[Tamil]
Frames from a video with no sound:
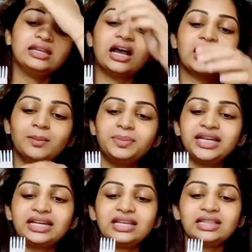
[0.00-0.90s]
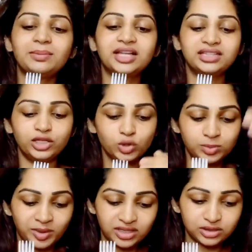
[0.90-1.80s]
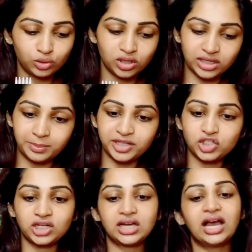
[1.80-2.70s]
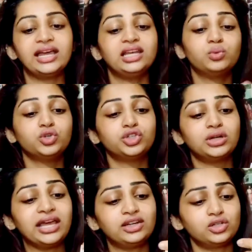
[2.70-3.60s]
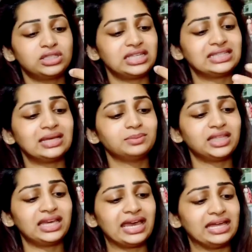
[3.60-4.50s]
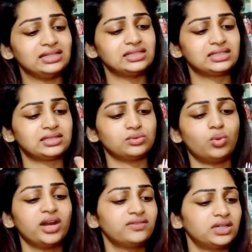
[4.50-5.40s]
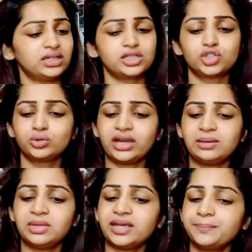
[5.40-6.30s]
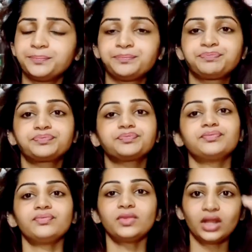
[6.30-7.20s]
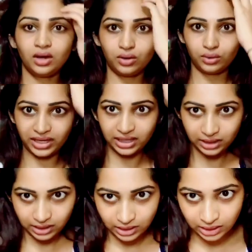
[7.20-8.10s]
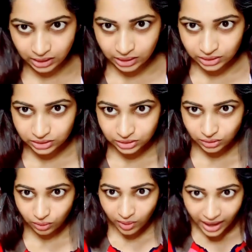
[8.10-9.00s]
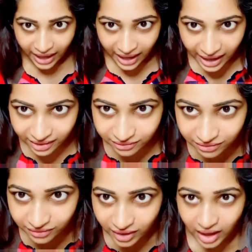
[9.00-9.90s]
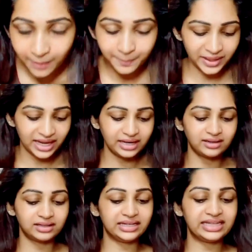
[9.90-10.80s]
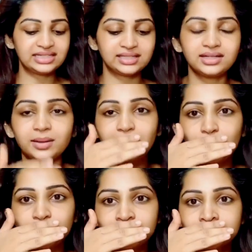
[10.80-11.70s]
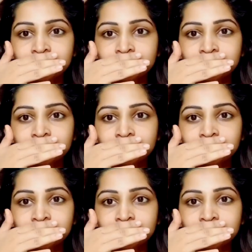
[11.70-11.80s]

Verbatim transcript: நான் கம்ப்ளீட்டாக இந்த மாதிரி யூஸ் பண்ணுறது உங்களுக்கு பிடிச்சிருக்கா இல்லை வுட் யூ லைக் டு சீ சம்திங் எல்ஸ் வாட் எவர் இட் இஸ் யூ டெல் மீ ஓகே ஸோ ஐ ஹாவ் அப்ளைட் அ டீசென்ட் அமௌண்ட்